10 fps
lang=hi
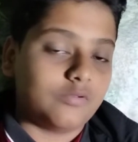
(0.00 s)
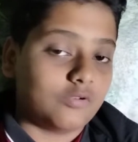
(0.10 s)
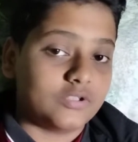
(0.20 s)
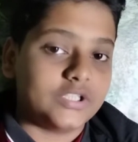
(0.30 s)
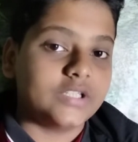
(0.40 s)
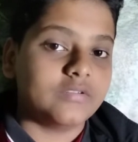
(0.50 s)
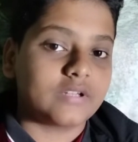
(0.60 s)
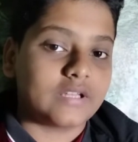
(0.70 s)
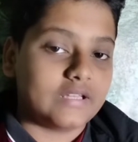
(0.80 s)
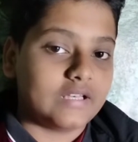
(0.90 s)
फौजी जो
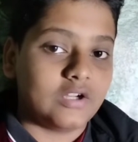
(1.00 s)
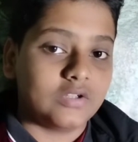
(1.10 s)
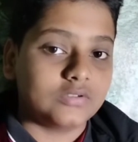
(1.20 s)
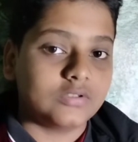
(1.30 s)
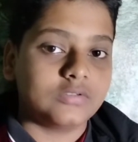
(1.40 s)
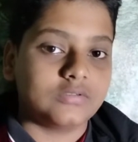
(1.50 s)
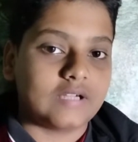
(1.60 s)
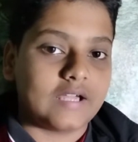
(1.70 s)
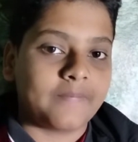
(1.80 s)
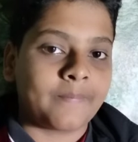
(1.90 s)
कि लॉन्च हो
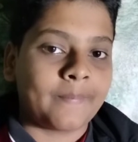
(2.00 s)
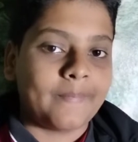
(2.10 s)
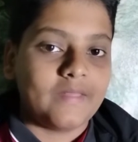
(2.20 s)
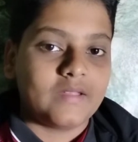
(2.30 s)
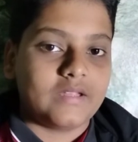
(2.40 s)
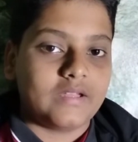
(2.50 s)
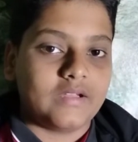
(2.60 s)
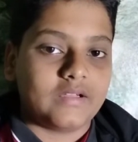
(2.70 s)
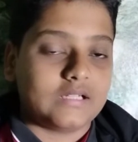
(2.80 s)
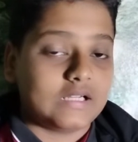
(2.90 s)
चुका है
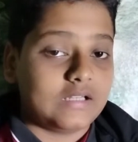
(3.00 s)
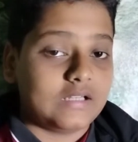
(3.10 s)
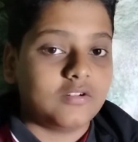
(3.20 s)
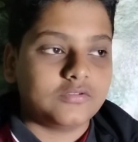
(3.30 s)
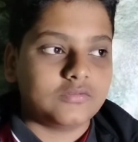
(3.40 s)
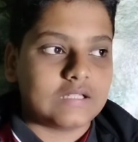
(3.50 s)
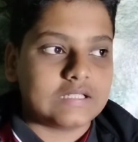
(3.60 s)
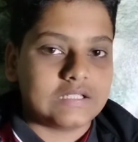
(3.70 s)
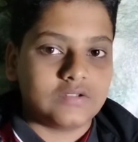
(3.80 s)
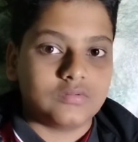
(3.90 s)
ये कल लॉन्च हुआ
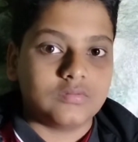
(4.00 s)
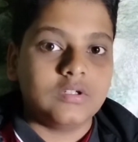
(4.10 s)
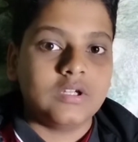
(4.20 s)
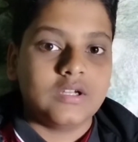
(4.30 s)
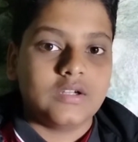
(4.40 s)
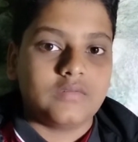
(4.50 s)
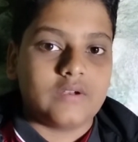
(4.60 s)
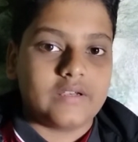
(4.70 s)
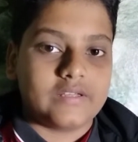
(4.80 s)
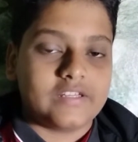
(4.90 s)
था दोस्तों
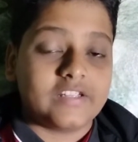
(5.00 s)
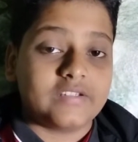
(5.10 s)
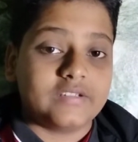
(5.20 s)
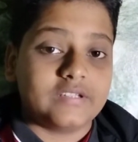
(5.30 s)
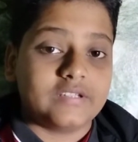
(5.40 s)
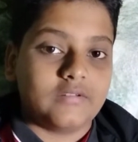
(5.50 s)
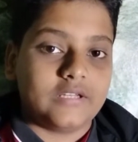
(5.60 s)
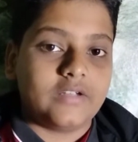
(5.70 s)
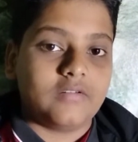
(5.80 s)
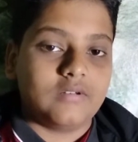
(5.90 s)
26
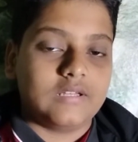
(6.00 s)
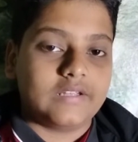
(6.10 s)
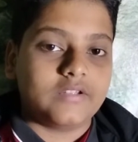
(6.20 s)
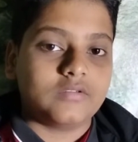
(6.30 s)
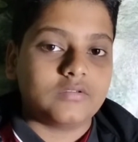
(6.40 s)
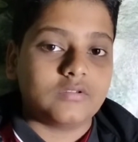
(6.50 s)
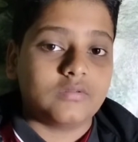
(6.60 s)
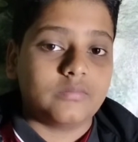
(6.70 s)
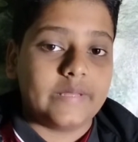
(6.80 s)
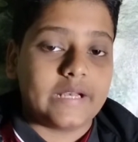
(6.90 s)
जनवरी को लेकिन दोस्तों
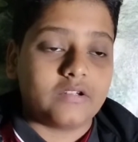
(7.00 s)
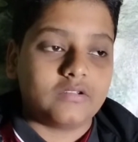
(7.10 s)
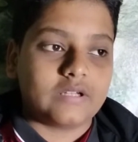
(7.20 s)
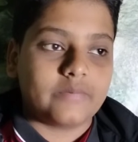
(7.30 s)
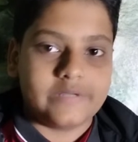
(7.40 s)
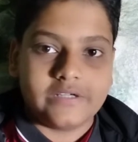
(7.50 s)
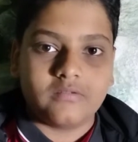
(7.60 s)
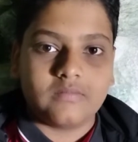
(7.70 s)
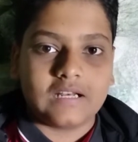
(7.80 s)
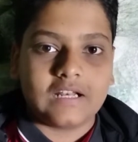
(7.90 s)
मेरा जो कि
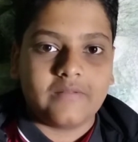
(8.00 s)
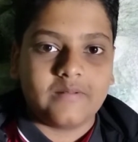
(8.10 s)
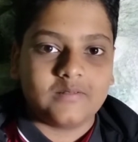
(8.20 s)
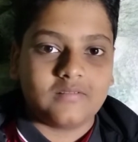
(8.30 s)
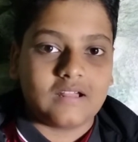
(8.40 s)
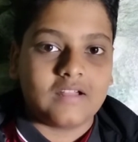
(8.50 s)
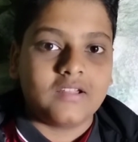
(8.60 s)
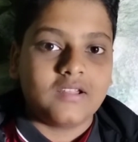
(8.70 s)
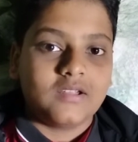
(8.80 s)
वीडियो बनाने में थोड़ा